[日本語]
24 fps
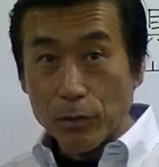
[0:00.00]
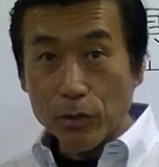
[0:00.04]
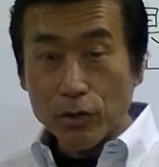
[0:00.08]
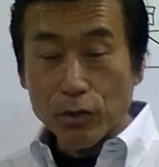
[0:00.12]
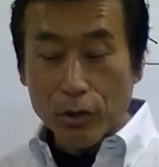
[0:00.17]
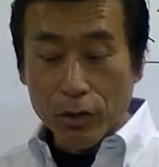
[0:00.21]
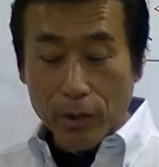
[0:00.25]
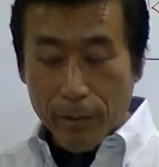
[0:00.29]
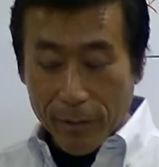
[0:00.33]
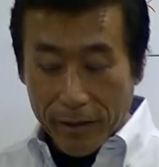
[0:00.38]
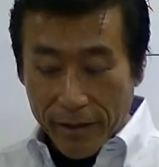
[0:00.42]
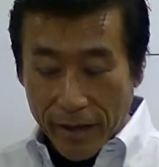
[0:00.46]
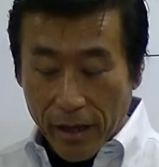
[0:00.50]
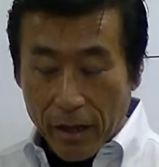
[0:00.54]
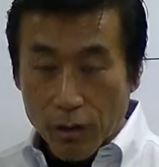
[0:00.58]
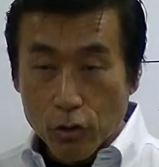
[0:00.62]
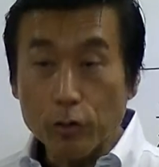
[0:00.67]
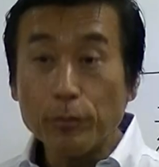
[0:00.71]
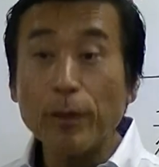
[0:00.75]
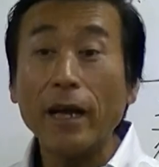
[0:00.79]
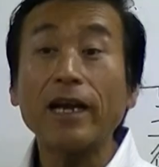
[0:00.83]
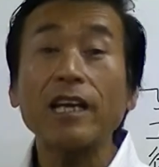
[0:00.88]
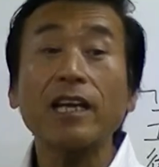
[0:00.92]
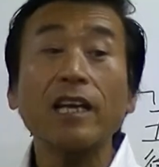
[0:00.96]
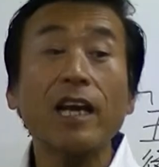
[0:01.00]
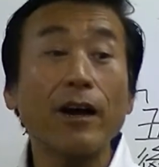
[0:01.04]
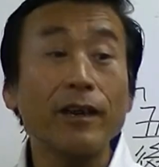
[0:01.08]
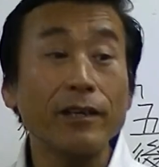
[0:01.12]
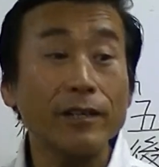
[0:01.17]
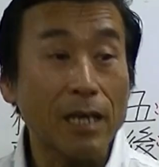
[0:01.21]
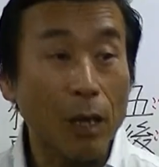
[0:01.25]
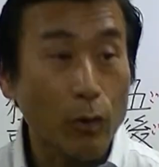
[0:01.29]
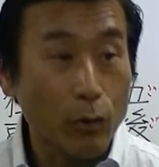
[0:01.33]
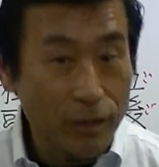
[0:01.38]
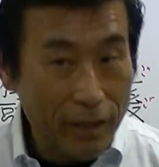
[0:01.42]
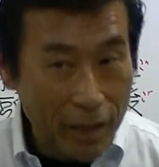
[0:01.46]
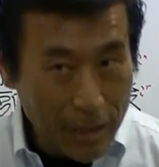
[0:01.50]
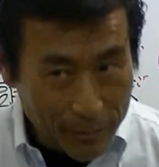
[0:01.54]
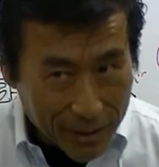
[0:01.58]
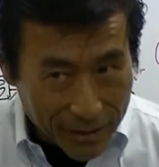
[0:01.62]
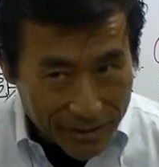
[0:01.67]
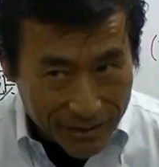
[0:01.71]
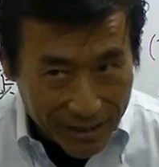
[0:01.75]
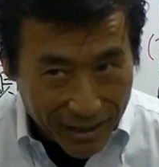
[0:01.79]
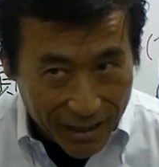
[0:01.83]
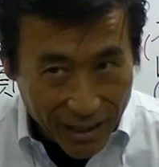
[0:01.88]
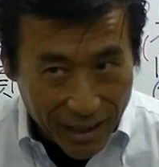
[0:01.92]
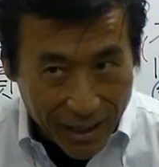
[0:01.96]
仏教ではね生まれ変わりがございま
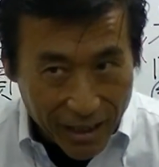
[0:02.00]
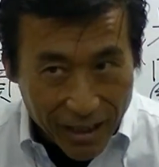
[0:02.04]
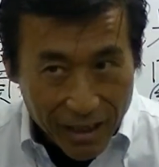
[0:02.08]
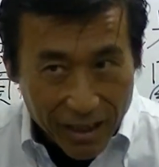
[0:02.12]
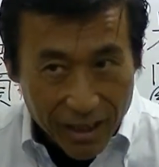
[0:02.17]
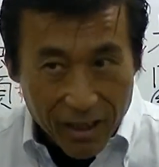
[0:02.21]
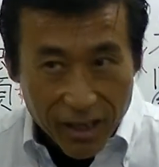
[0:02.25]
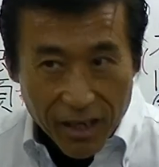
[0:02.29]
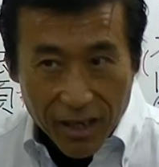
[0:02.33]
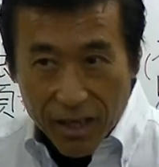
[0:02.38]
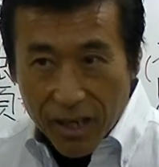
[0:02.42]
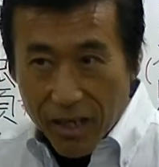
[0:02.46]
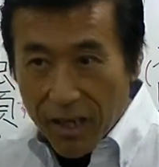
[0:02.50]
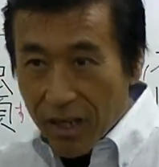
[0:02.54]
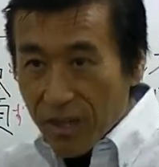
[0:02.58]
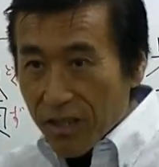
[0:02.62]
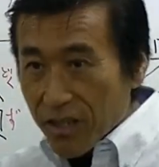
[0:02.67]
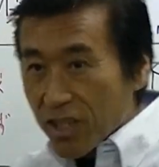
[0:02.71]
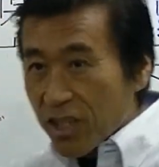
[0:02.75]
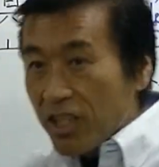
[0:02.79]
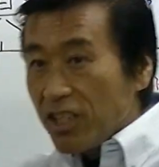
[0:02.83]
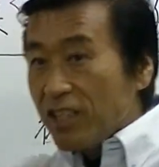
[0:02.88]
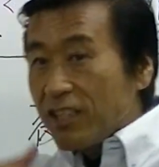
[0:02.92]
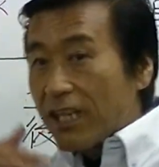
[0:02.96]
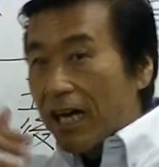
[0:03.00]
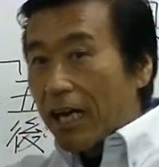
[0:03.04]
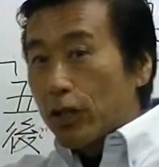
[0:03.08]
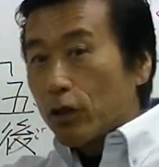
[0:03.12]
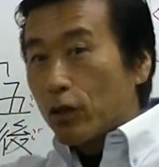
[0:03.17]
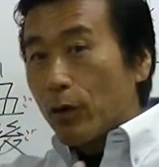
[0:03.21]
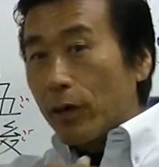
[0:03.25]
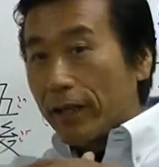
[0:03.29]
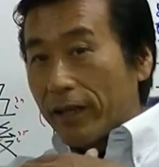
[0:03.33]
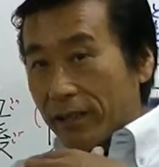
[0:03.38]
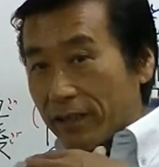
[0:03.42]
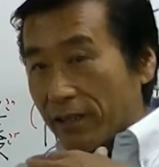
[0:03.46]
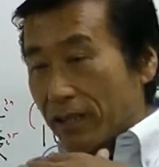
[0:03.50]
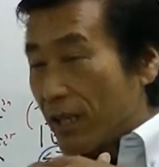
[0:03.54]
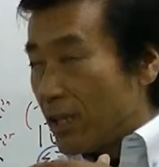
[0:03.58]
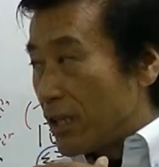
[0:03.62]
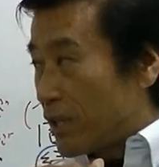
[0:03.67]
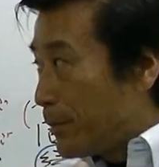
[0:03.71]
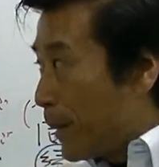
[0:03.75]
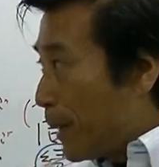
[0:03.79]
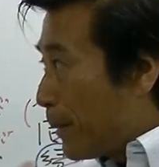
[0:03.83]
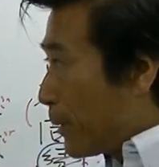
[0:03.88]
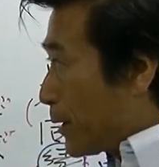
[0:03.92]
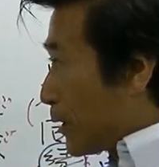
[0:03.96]
すから死んだ後はですね
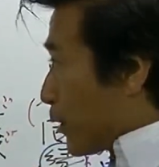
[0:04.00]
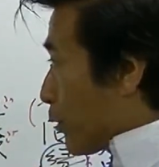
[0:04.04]
今ま